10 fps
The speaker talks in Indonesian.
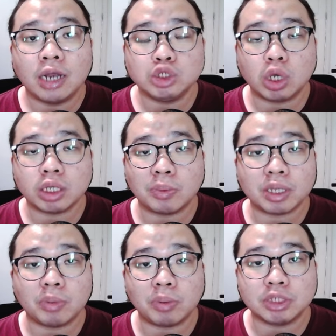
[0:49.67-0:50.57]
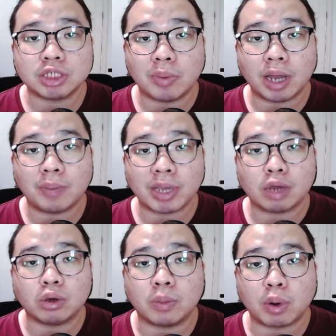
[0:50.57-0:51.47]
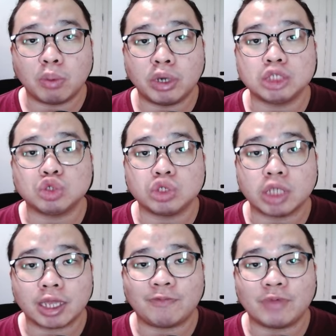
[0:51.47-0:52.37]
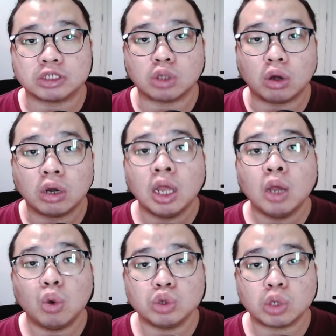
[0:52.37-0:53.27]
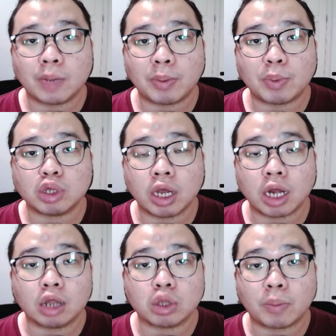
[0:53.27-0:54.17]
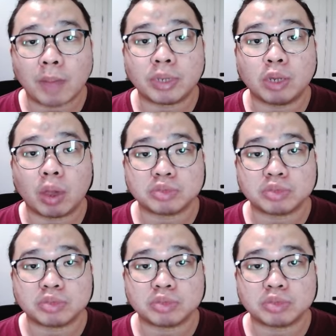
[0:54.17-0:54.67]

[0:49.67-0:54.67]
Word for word: Dan juga teman-teman bisa banget pakai kode promo diskusian Kevin Store untuk dapat potongan kalau top up di